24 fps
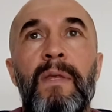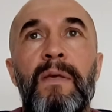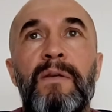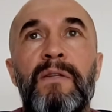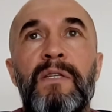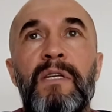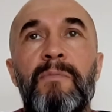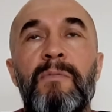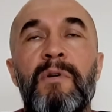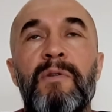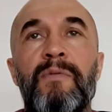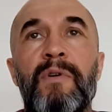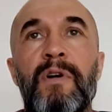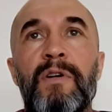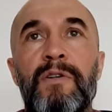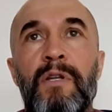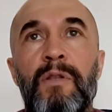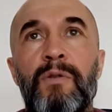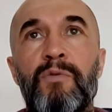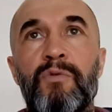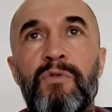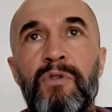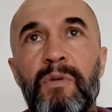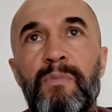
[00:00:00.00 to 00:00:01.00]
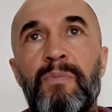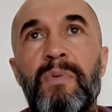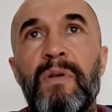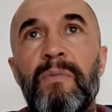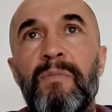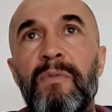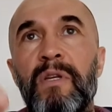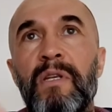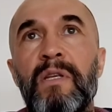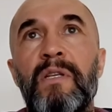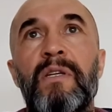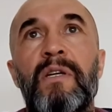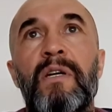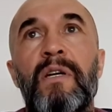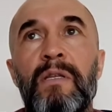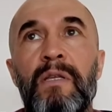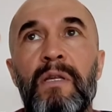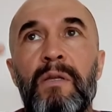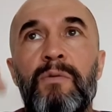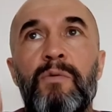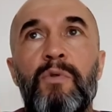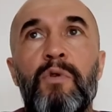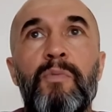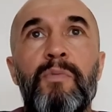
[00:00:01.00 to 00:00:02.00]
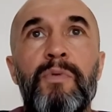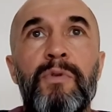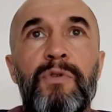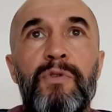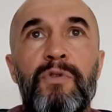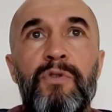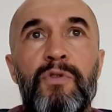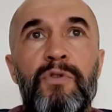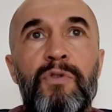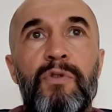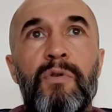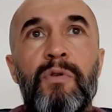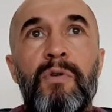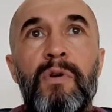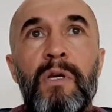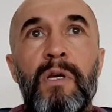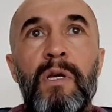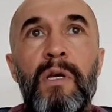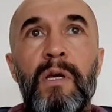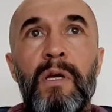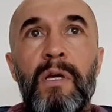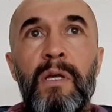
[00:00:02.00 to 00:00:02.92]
самое важное, нужно примерить этот опыт чужой